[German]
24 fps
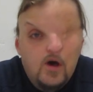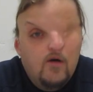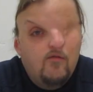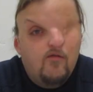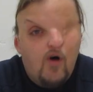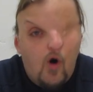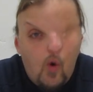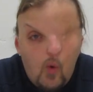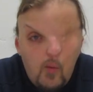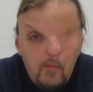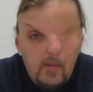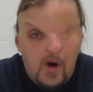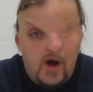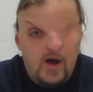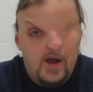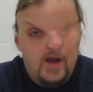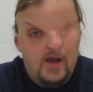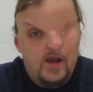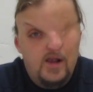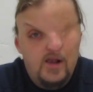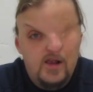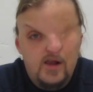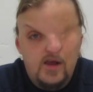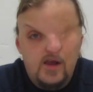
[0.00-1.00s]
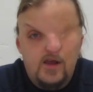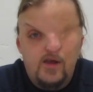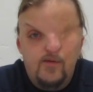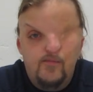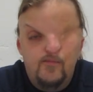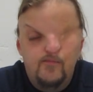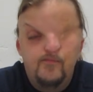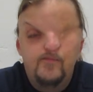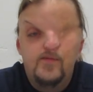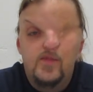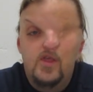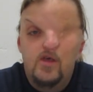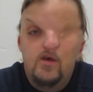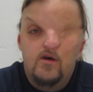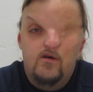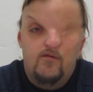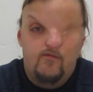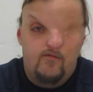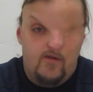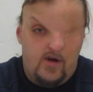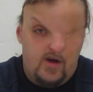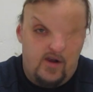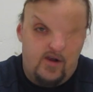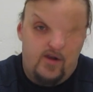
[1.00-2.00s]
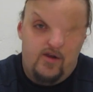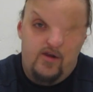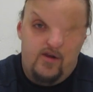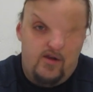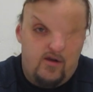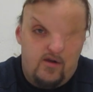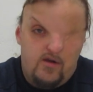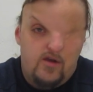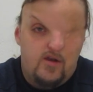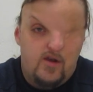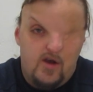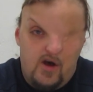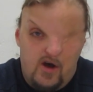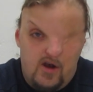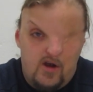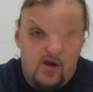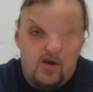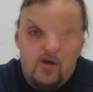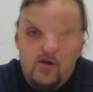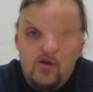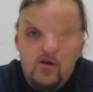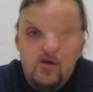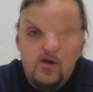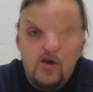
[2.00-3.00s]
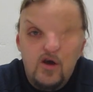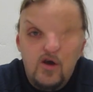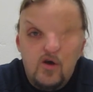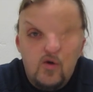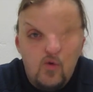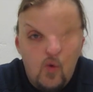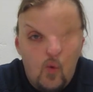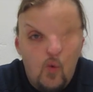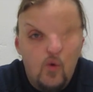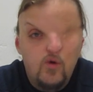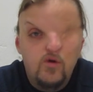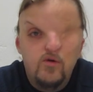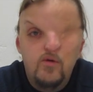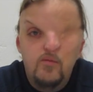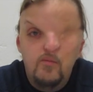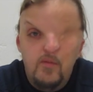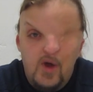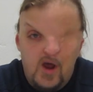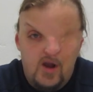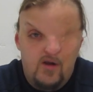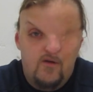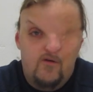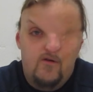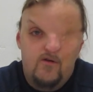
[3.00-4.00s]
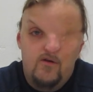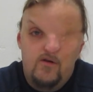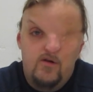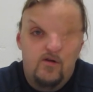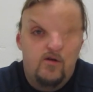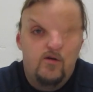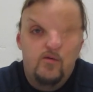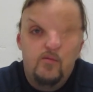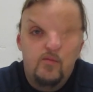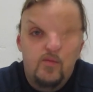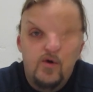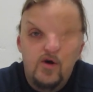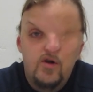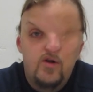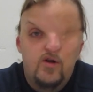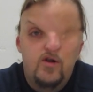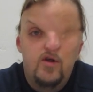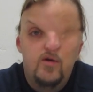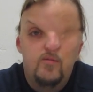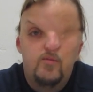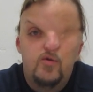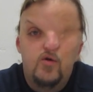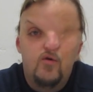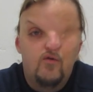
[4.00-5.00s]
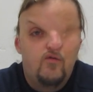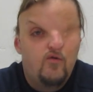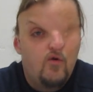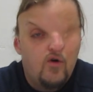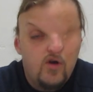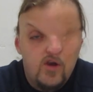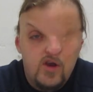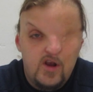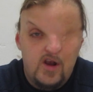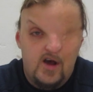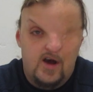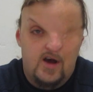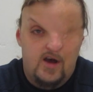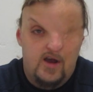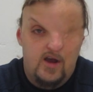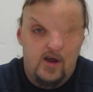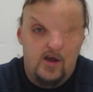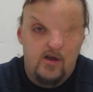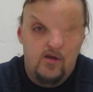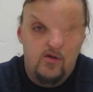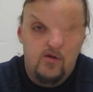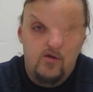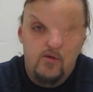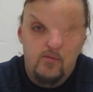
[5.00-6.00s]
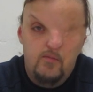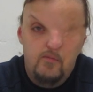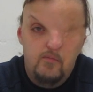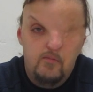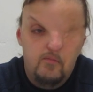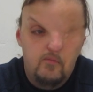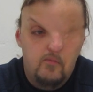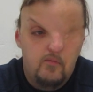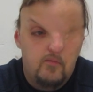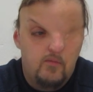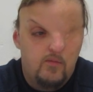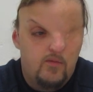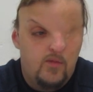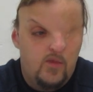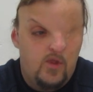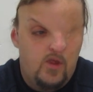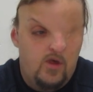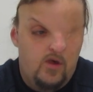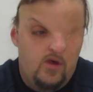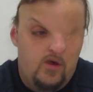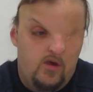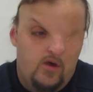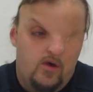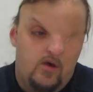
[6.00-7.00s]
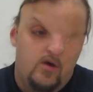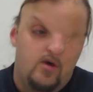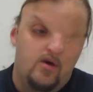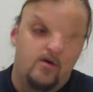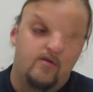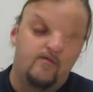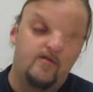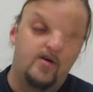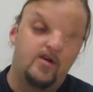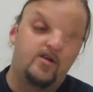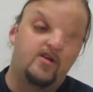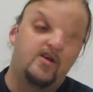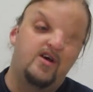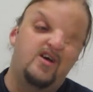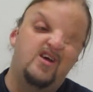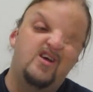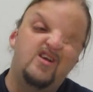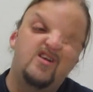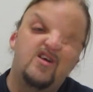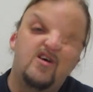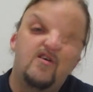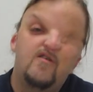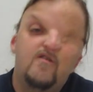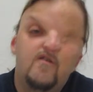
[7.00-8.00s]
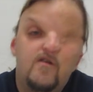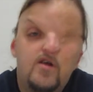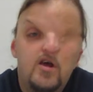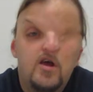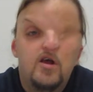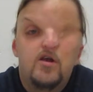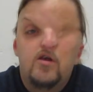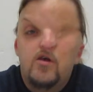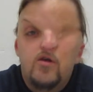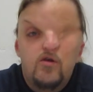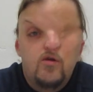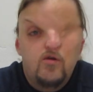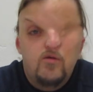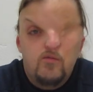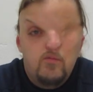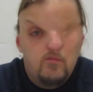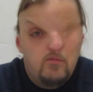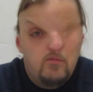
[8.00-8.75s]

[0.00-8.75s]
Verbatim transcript: Warum eigentlich? Was ist an geklonten Menschen im Prinzip so furchterregend? Was dahinter steht, ist